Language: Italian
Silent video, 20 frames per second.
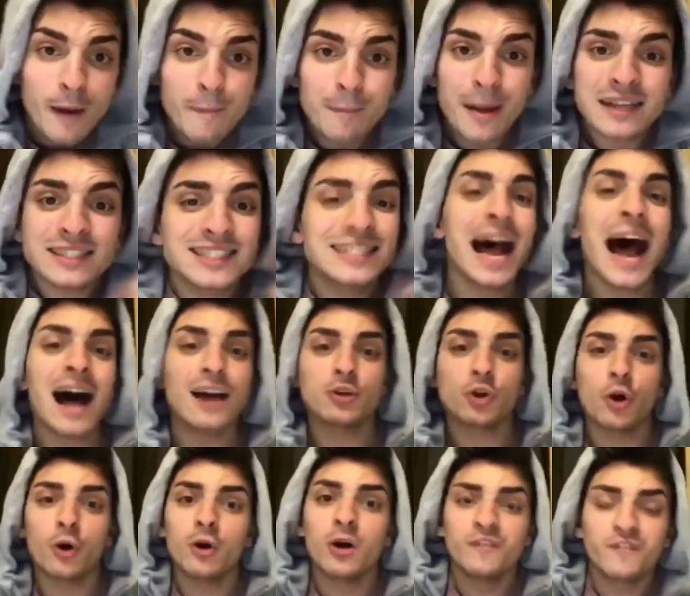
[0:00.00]
È
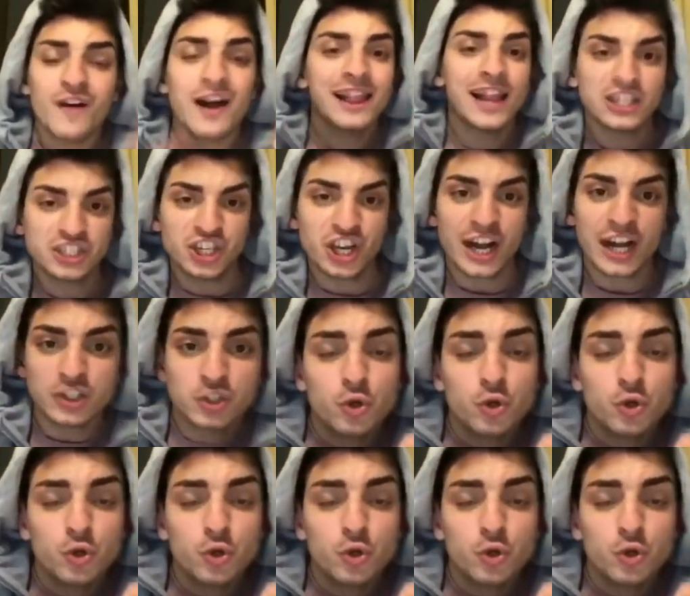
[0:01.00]
bastato farla girare